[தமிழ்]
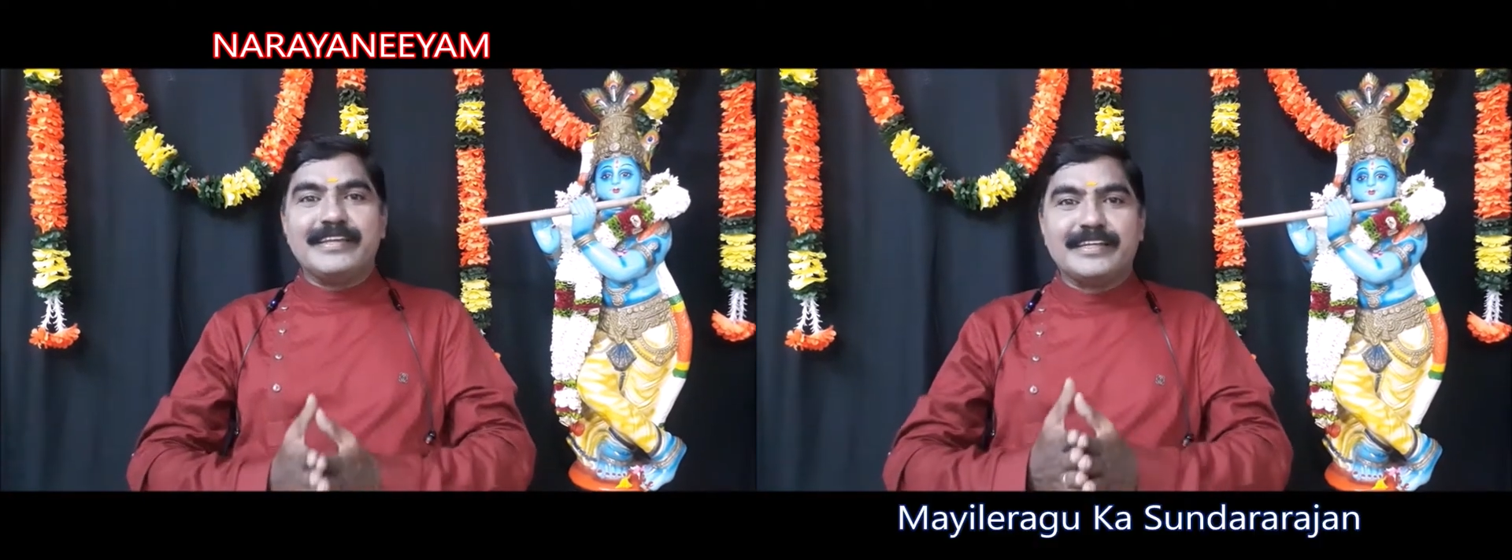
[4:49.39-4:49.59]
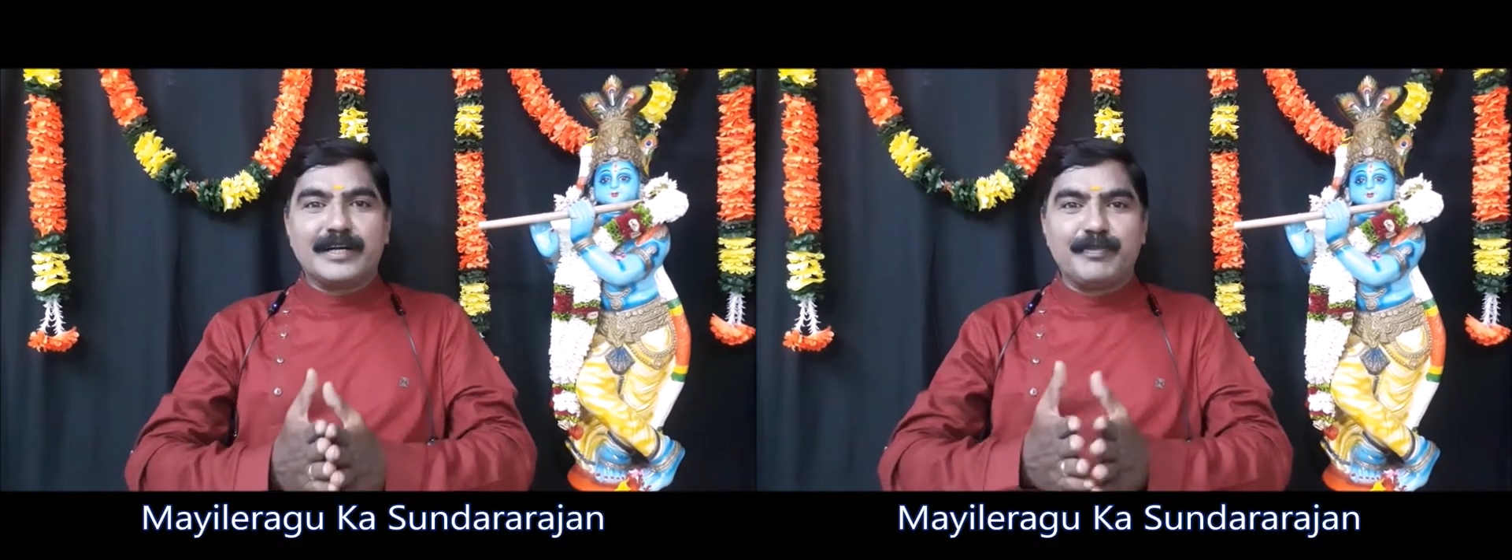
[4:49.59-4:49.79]

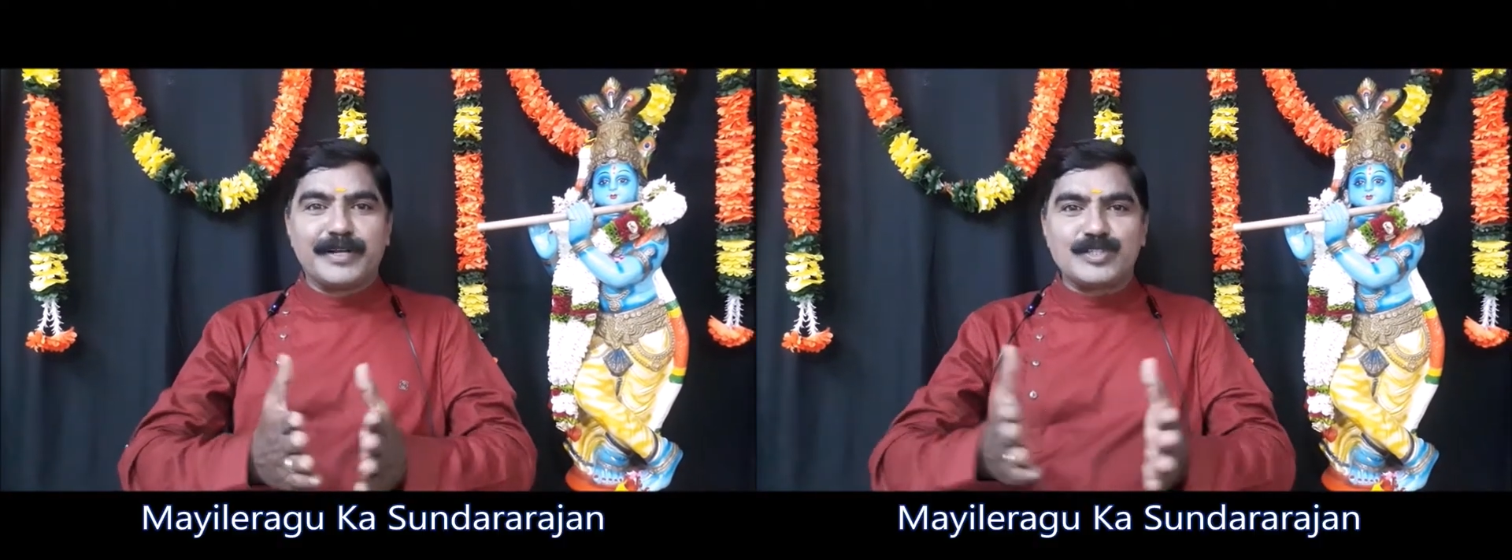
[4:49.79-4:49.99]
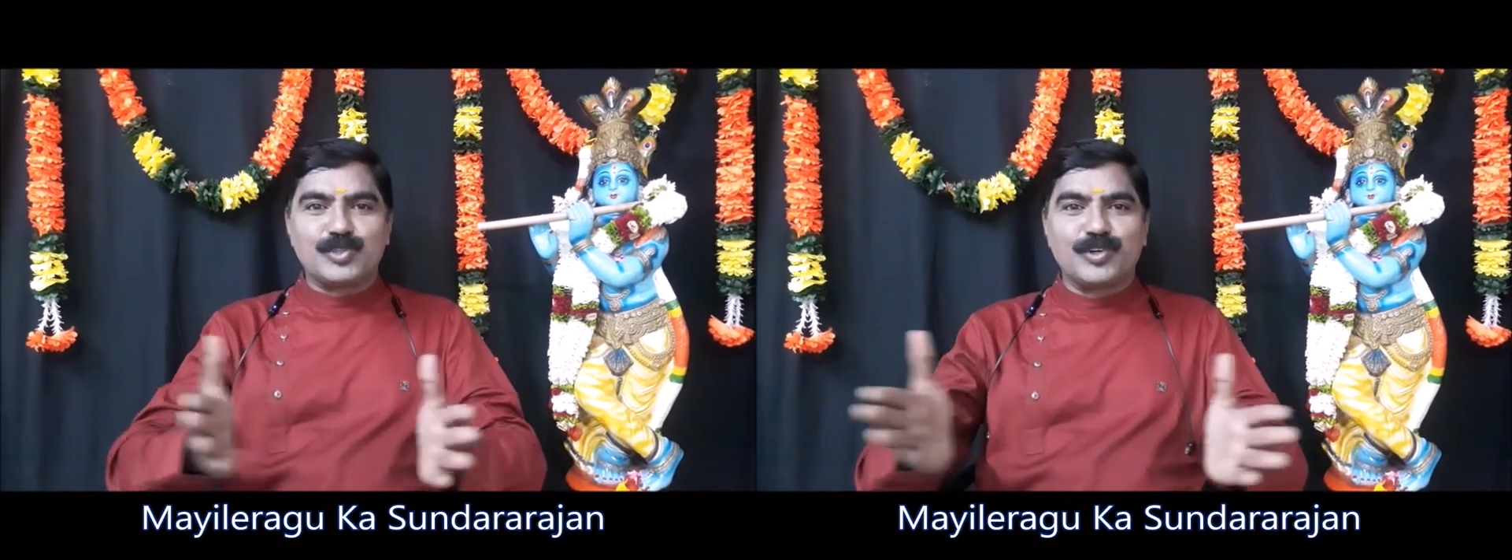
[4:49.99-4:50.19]

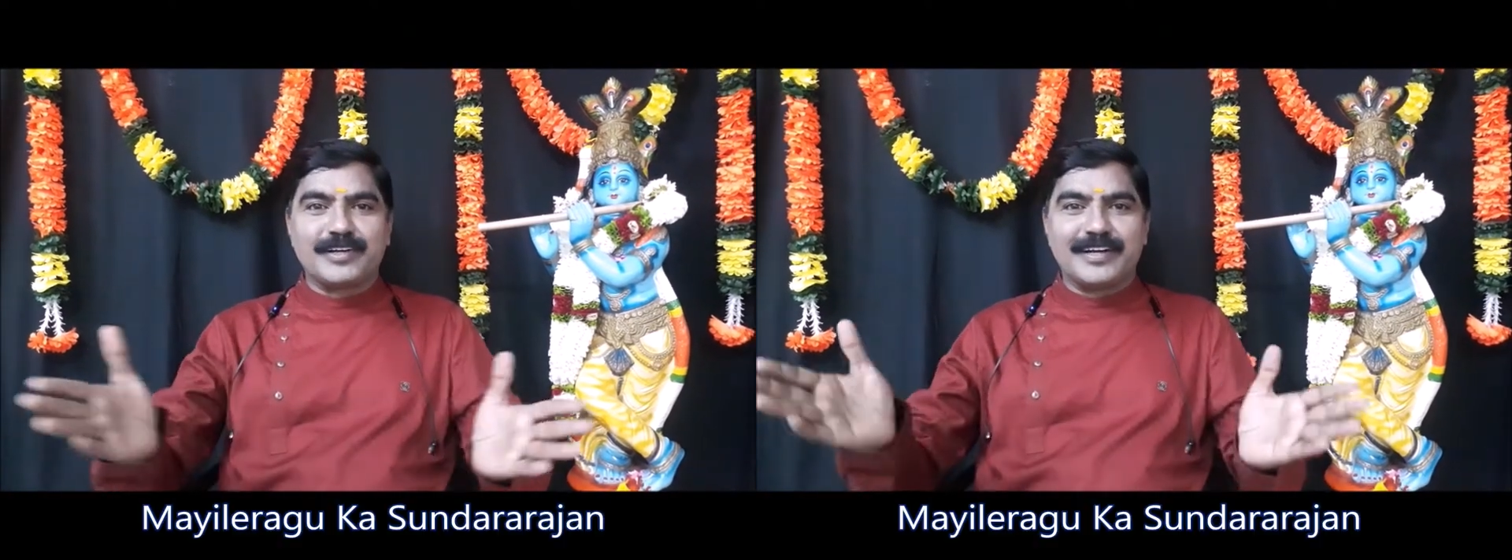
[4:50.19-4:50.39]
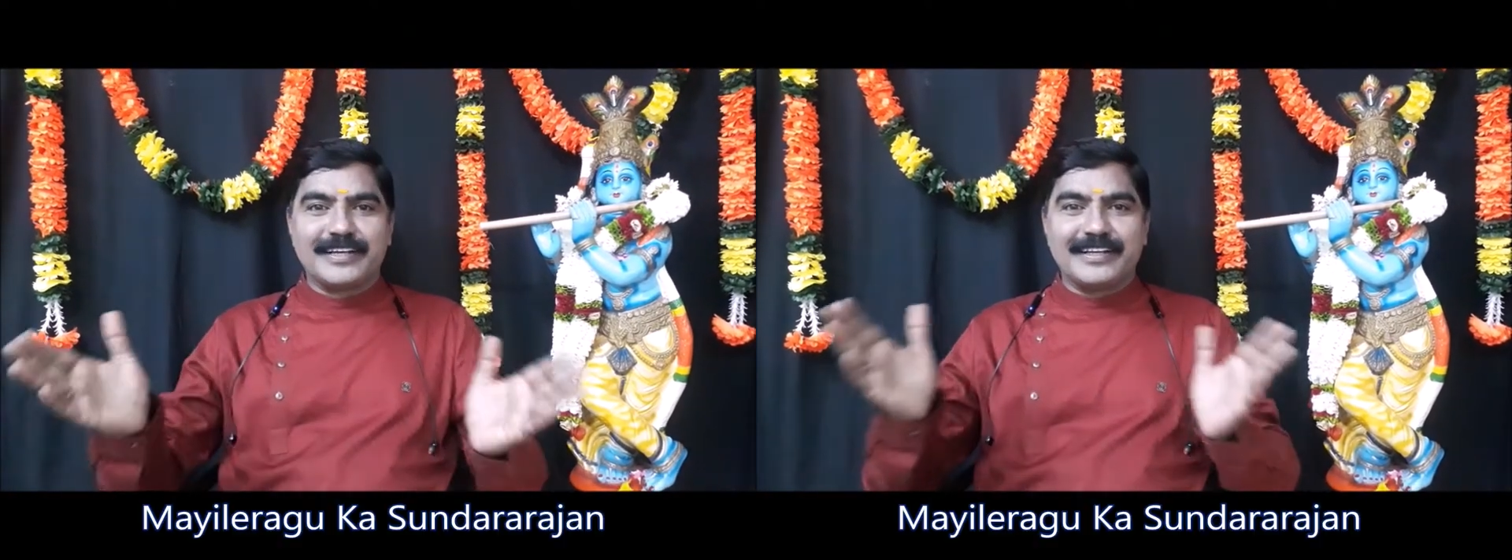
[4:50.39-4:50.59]
இகபர
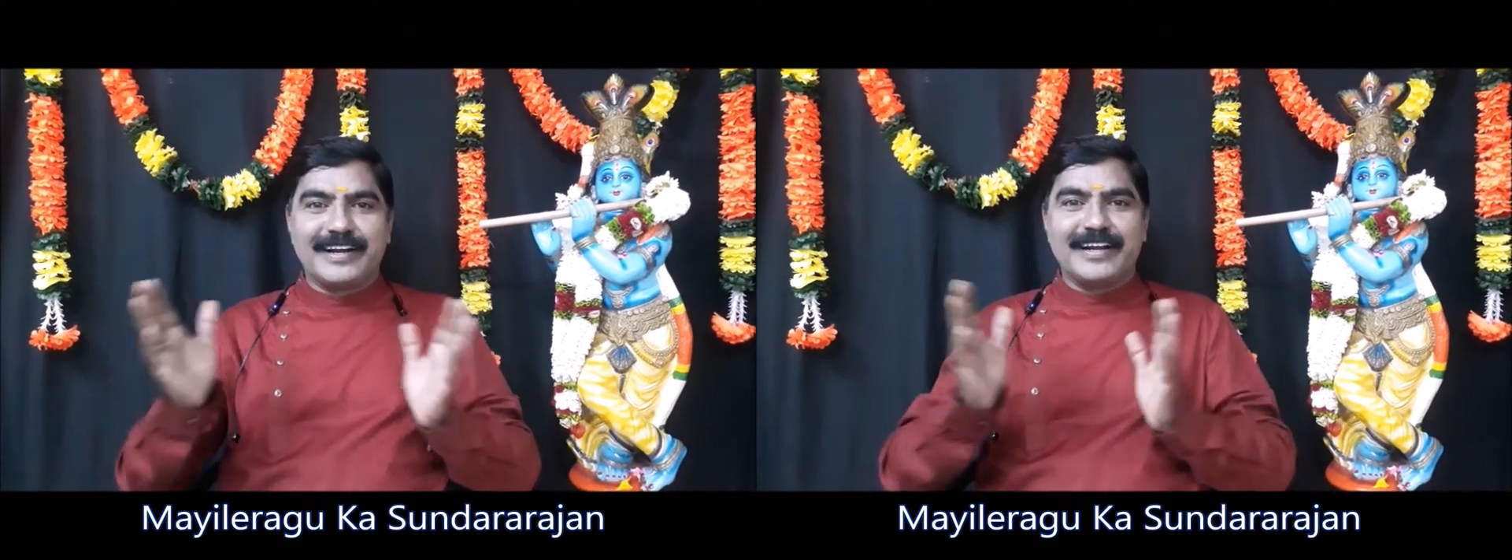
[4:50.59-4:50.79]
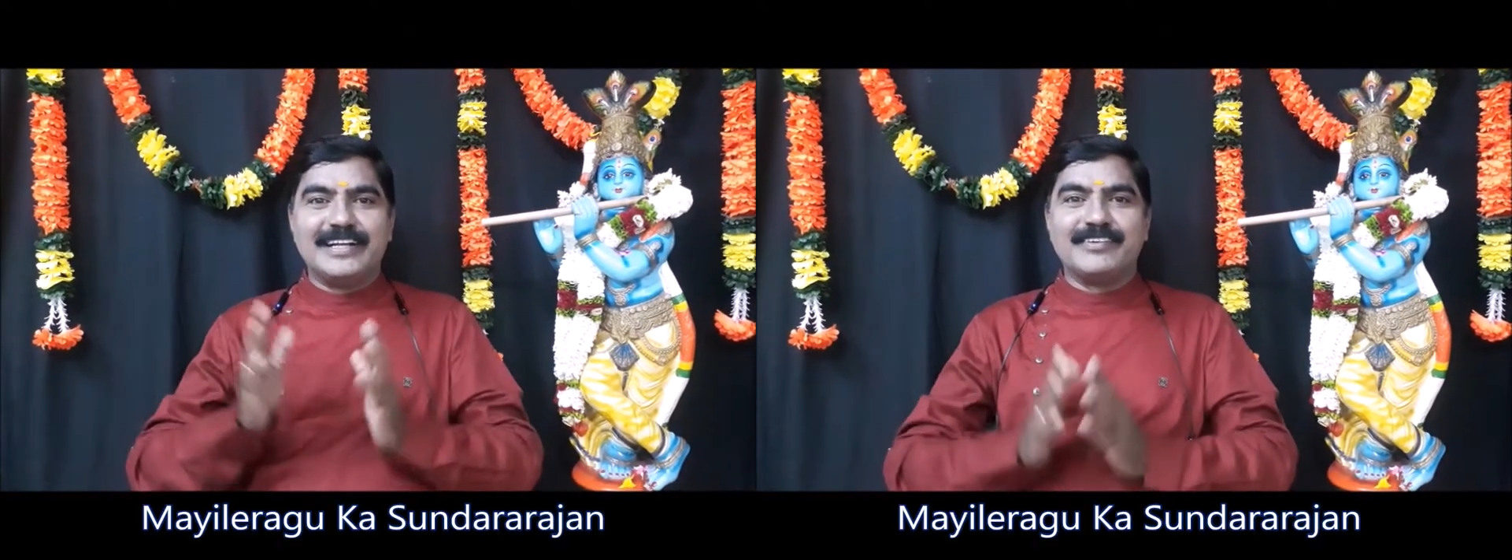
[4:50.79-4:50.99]
சுகங்களை
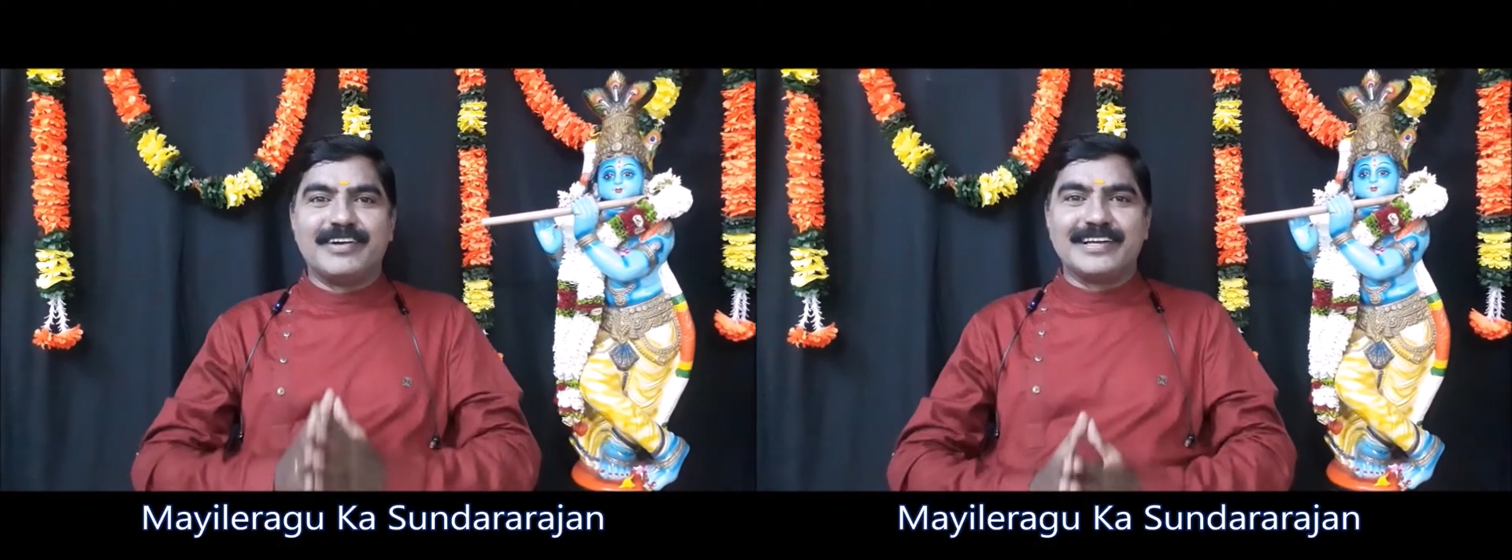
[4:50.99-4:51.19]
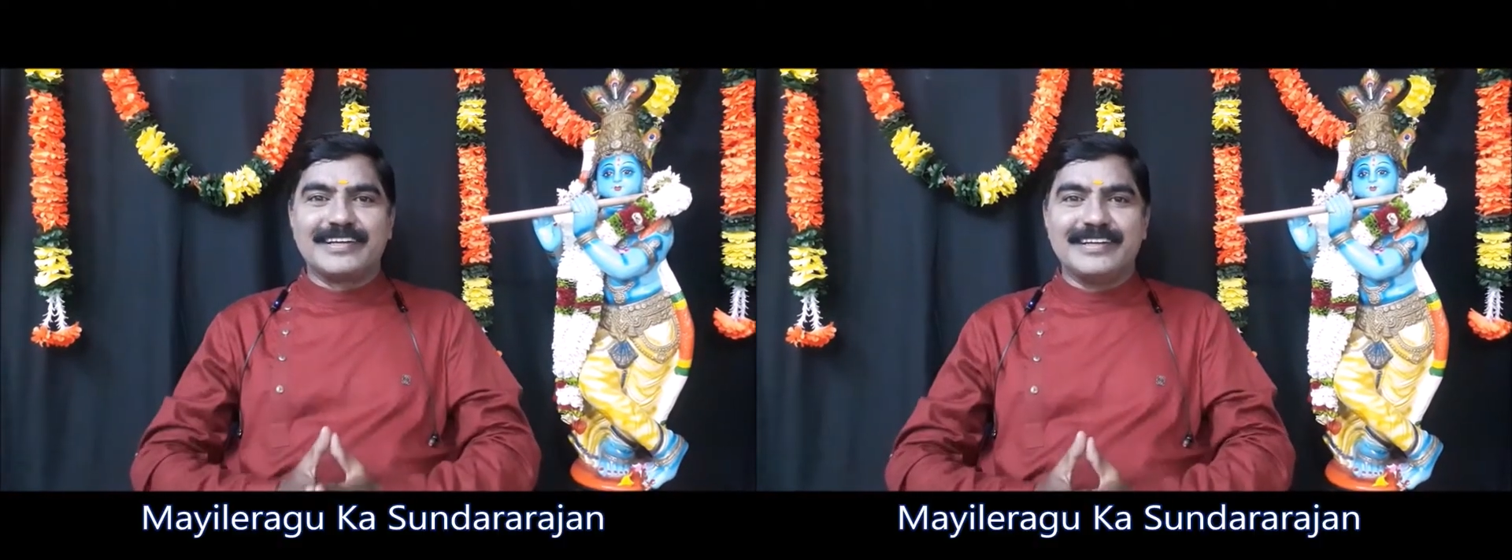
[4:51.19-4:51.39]
அள்ளி
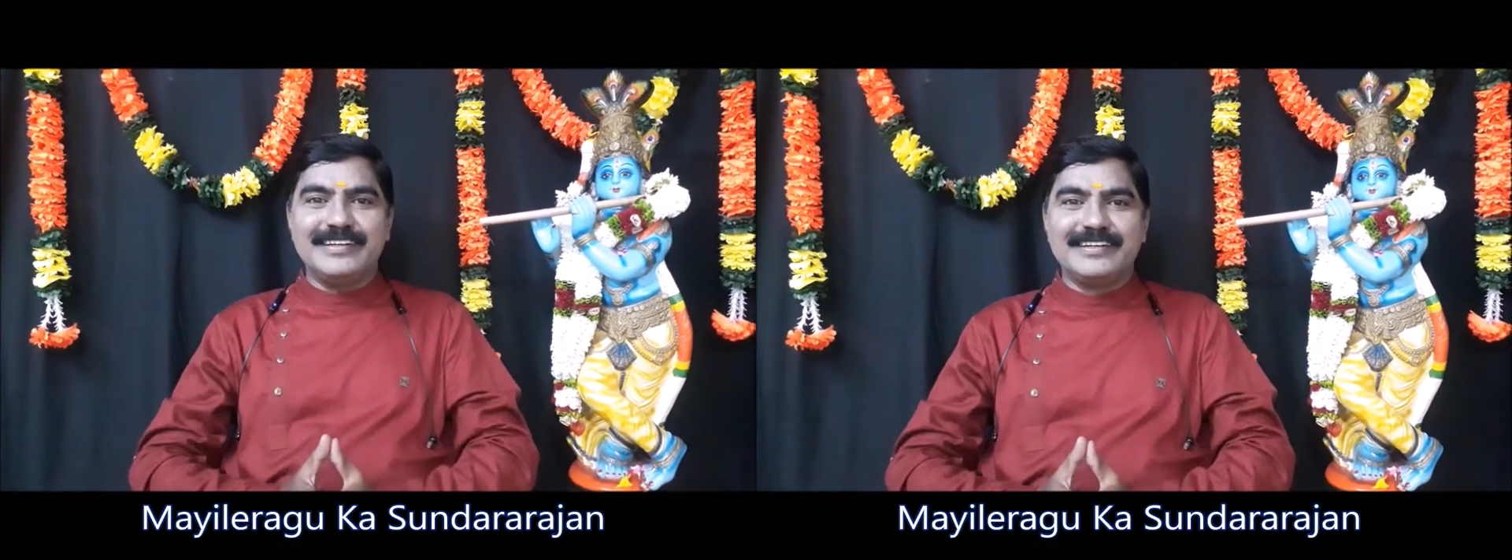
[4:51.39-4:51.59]
வழங்க